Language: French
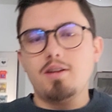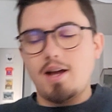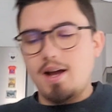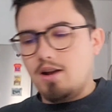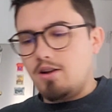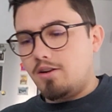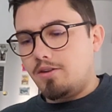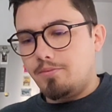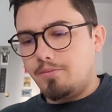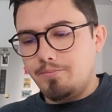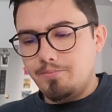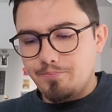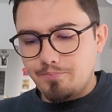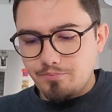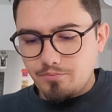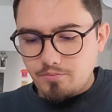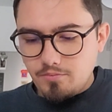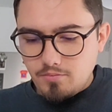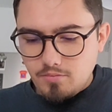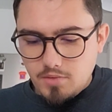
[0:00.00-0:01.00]
Alors,
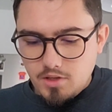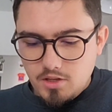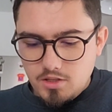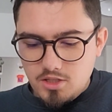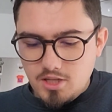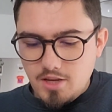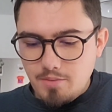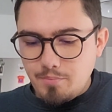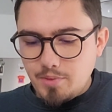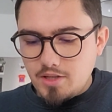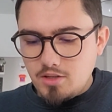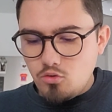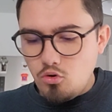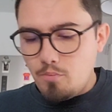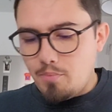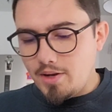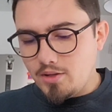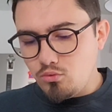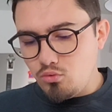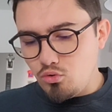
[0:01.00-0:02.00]
j'ai pris le
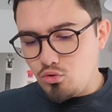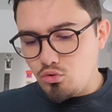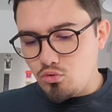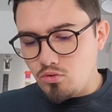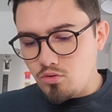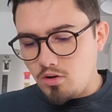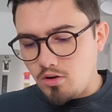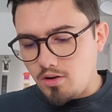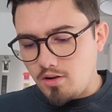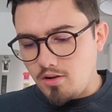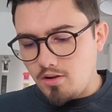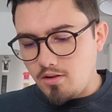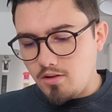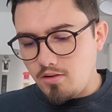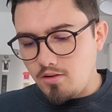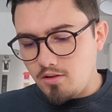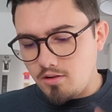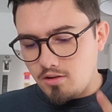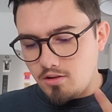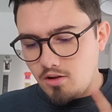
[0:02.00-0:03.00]
plat du jour
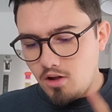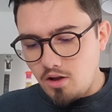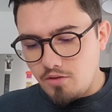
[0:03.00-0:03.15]
euh,